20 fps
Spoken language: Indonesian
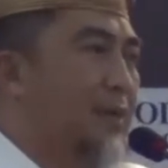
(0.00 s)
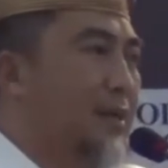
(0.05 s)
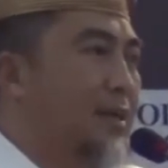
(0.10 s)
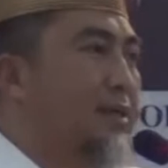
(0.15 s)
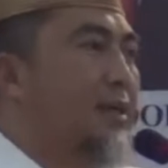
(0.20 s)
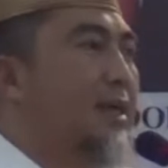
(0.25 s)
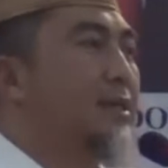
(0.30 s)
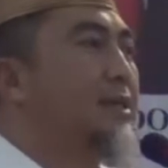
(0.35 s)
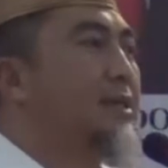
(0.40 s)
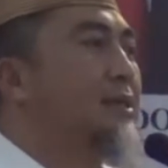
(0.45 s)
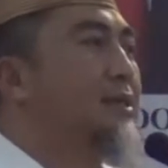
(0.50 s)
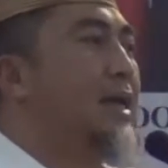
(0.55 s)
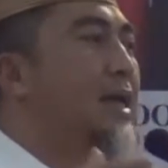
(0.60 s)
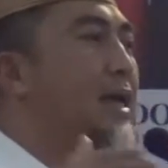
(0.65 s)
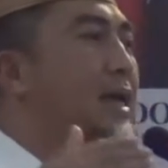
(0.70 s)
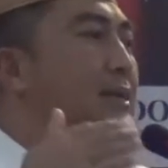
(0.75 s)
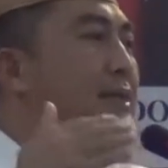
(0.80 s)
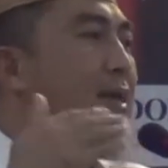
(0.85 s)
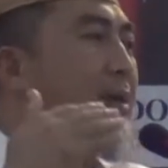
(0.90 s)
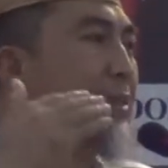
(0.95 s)
kita
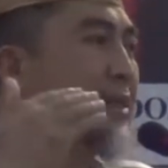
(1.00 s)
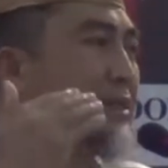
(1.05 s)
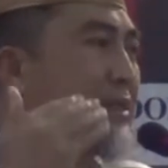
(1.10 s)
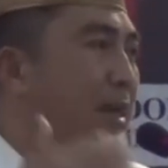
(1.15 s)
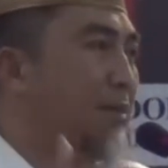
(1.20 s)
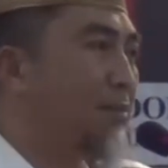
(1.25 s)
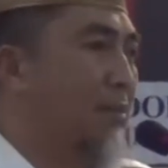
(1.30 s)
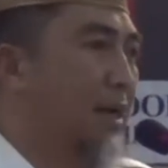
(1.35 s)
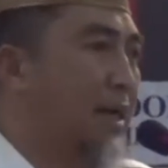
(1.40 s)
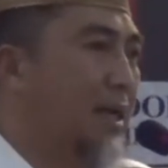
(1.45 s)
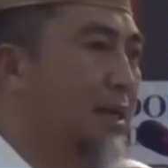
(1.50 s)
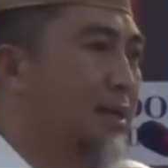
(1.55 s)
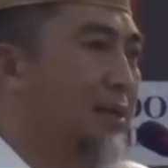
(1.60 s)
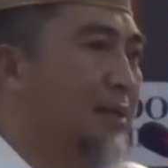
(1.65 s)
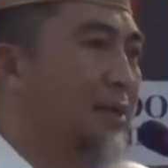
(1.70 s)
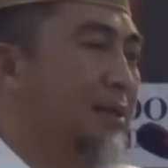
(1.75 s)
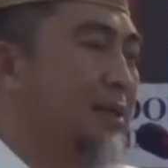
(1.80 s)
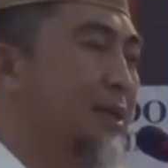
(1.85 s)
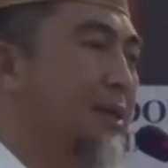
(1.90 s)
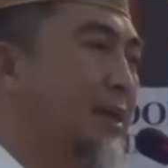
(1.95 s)
secara sama-sama
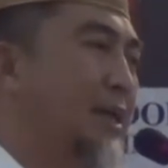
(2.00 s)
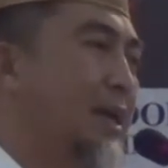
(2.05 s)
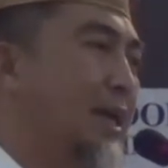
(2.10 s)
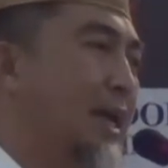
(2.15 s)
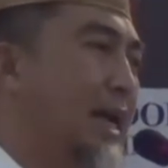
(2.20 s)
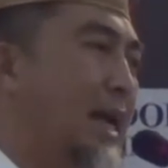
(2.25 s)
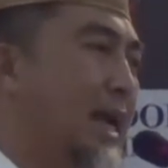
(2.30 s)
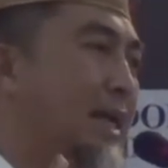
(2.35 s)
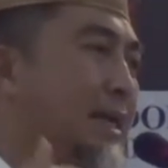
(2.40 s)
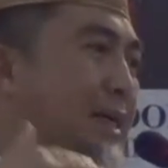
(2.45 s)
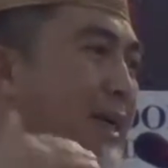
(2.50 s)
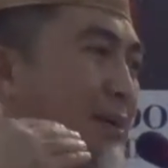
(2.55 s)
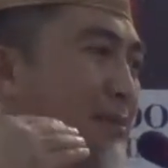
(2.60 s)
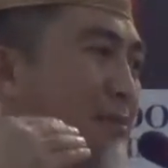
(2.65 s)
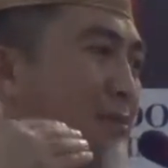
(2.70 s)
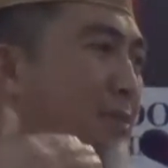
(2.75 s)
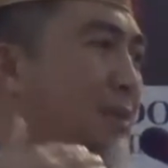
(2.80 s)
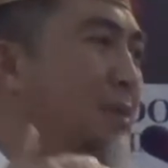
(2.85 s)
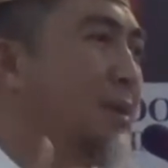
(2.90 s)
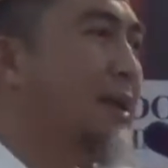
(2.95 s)

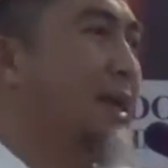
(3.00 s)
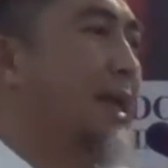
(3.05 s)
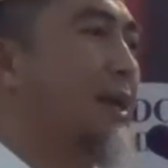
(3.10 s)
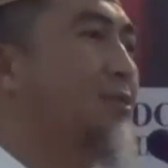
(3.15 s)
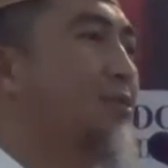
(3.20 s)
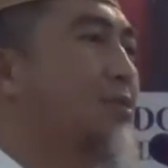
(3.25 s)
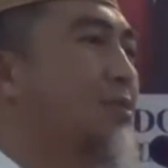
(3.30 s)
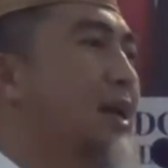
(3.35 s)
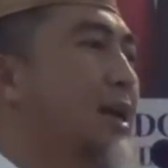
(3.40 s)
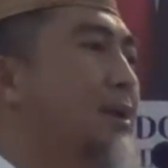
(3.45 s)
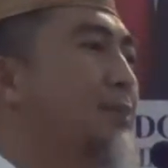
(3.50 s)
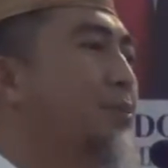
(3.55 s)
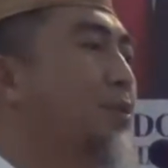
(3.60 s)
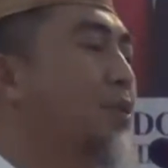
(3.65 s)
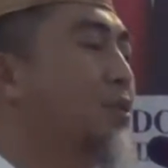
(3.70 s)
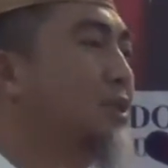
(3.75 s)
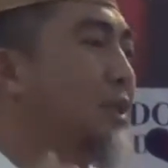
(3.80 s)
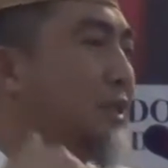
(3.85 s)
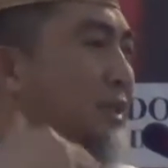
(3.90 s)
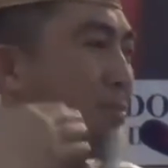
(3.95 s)
akan melakukan
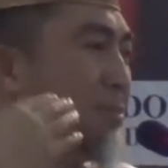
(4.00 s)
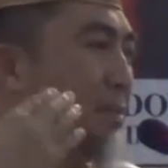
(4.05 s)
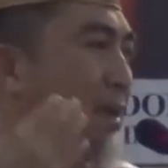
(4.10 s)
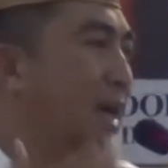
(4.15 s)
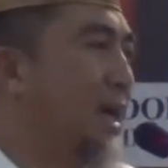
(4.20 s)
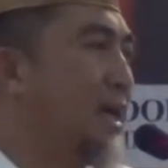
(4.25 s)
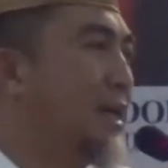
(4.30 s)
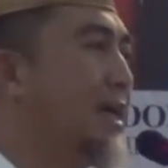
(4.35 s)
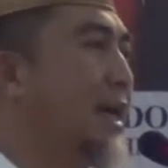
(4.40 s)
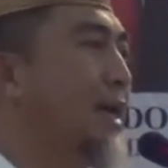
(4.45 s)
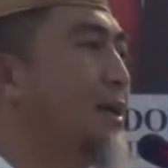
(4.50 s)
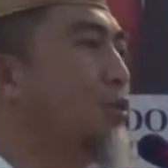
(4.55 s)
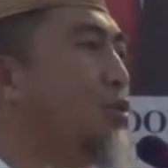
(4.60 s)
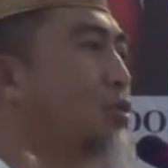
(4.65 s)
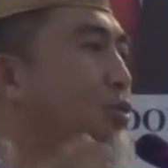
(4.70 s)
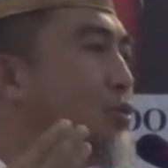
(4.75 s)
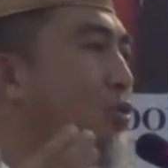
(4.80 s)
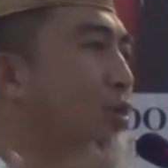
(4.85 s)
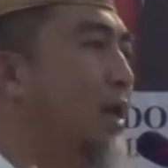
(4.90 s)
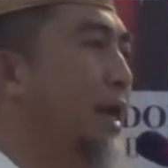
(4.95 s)
proses pengalihan
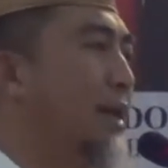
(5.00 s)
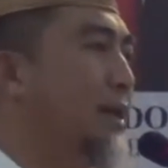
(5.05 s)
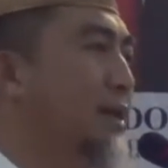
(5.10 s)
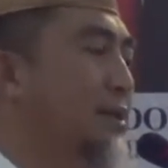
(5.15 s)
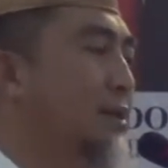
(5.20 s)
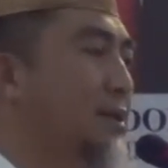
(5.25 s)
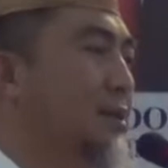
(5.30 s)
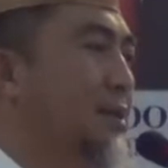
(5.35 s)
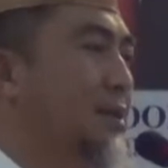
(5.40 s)
usulan